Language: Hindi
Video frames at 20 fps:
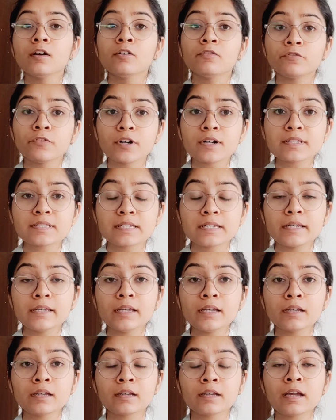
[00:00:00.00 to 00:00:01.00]
फर्स्टली
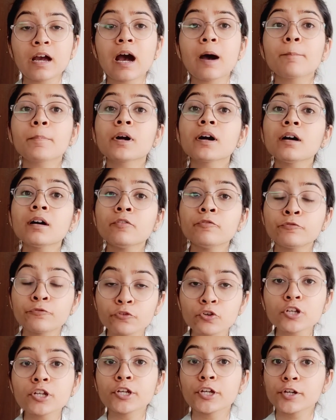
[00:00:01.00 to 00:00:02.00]
आपका
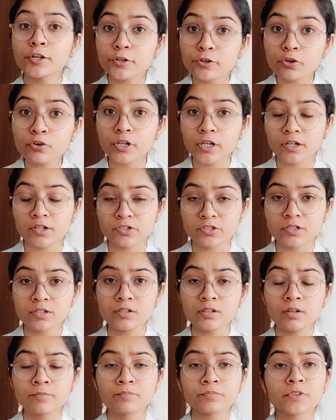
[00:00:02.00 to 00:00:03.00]
फुल इंट्रोडक्शन
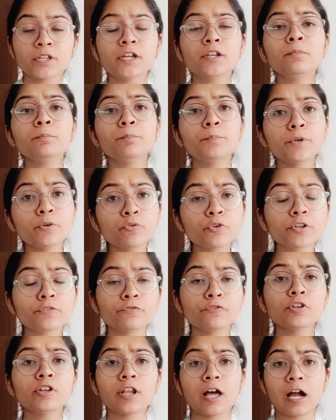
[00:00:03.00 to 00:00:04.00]
इन
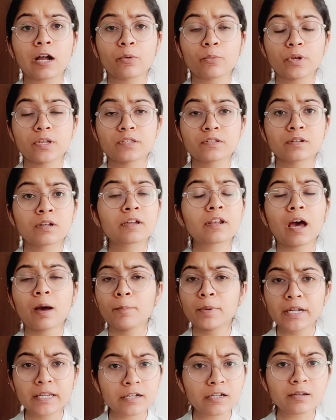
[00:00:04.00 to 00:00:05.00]
ब्यूटिफुल लैंग्वेज
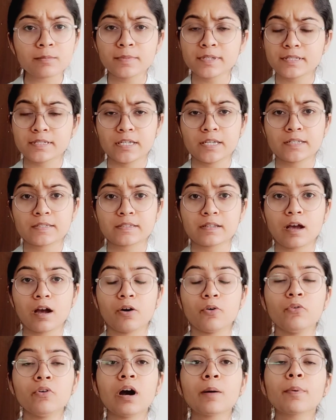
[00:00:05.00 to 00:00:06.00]
ग्रामेटिकल मिस्टेक्स ना
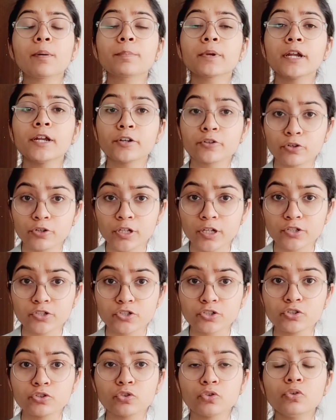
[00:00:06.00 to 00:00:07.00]
हो आप अपना
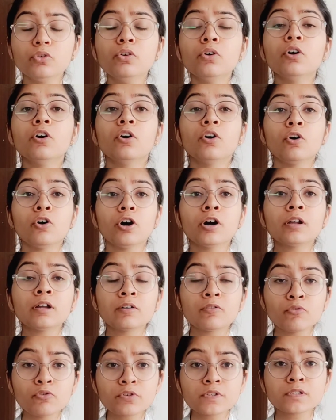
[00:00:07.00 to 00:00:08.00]
इंट्रोडक्शन दो और
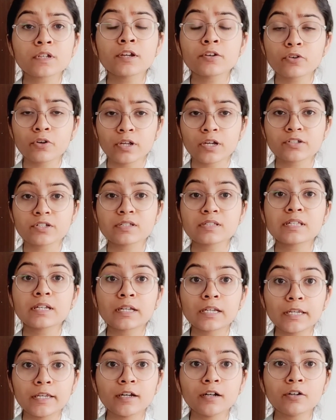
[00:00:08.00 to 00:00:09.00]
उस इंट्रोडक्शन से
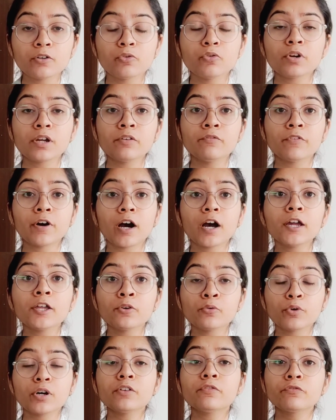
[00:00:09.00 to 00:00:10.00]
क्लियर हो कि वाई यू
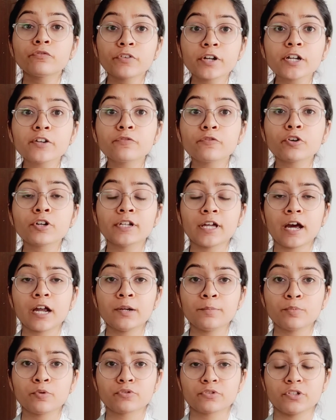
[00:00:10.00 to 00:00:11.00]
आर फिट फॉर डैट
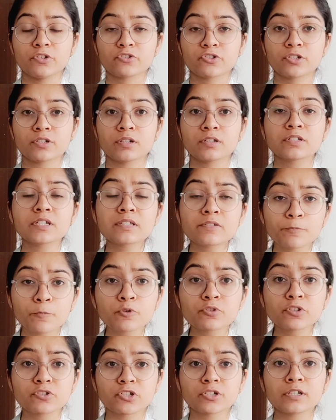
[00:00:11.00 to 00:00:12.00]
पोजिशन जिस
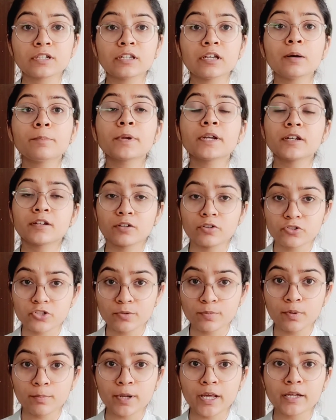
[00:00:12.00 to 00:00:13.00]
पोजिशन के लिए आप इंटर्नशिप
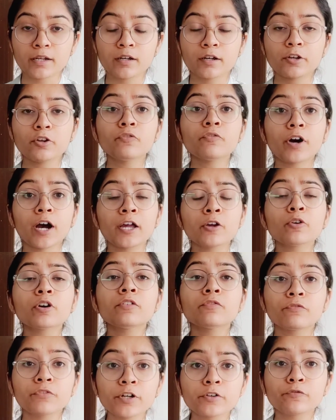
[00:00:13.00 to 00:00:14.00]
अप्लाई कर रहे हो वाई यू आर
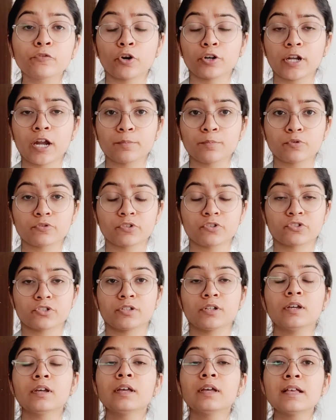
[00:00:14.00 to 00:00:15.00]
फिट फॉर डैट पोजिशन
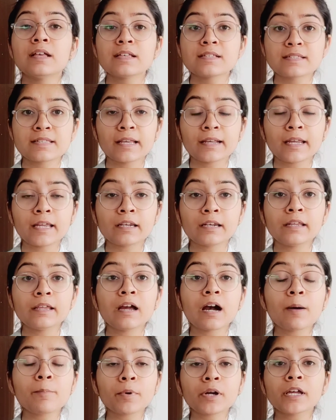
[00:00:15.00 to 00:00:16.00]
सेकेंडली
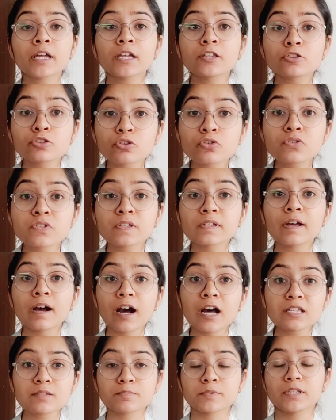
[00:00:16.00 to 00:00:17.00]
आपका
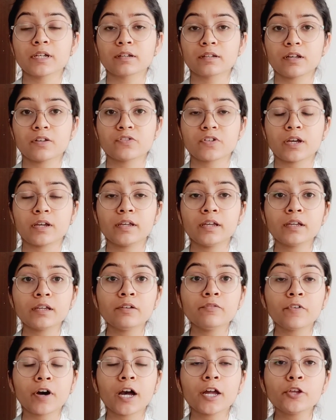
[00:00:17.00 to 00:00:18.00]
एंथुजियाज दिखना चाहिए कि
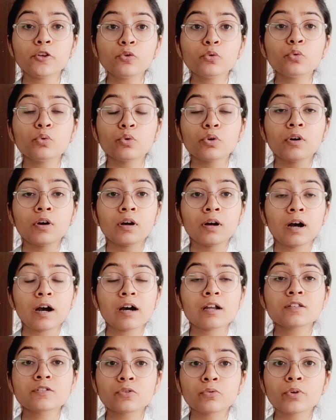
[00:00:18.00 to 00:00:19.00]
वाई यू आर
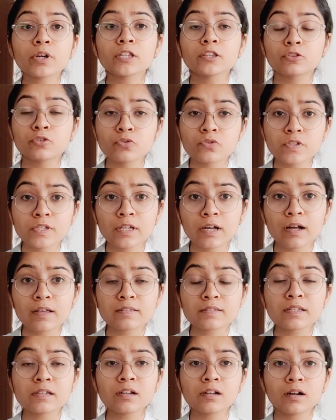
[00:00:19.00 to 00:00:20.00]
सो
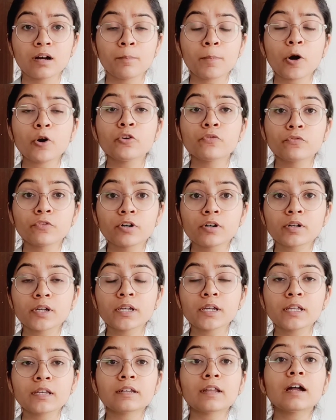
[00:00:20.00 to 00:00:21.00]
एंथुजियास्टिक अबाउट वर्किंग
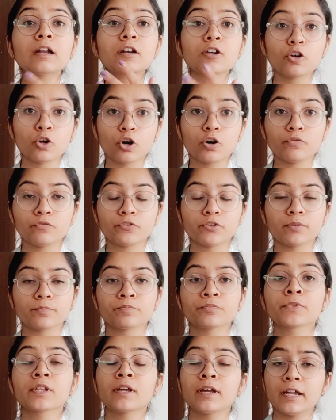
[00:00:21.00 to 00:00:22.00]
इन दैट लॉ फॉर्म
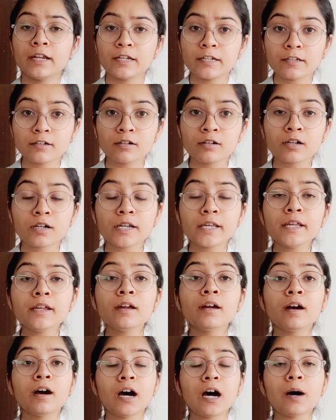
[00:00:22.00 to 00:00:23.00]
एंड थर्डली
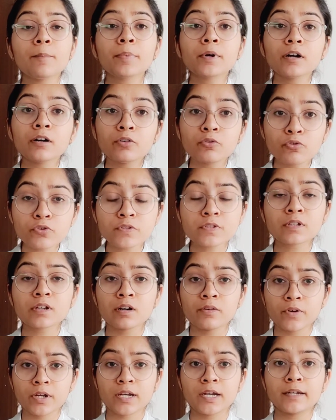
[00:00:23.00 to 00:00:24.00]
आपका उस
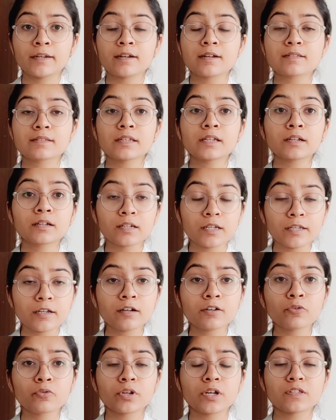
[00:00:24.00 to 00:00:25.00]
कवर लेटर से क्लियर
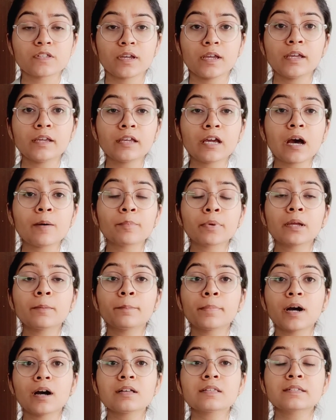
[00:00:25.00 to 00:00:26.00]
होना चाहिए कि आपके
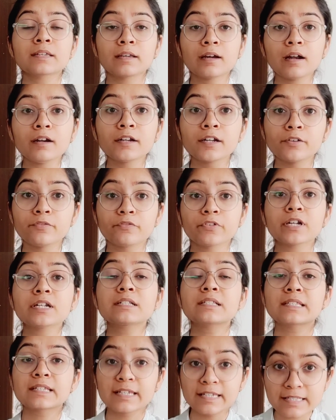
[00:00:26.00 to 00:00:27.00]
पास क्या डिफरेंट
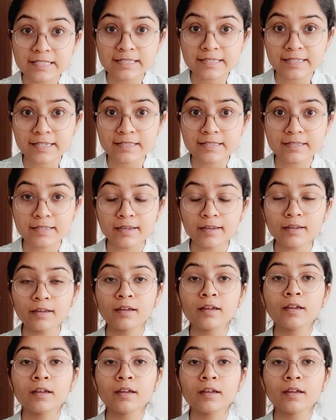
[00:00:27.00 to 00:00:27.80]
स्किल सेट्स हैं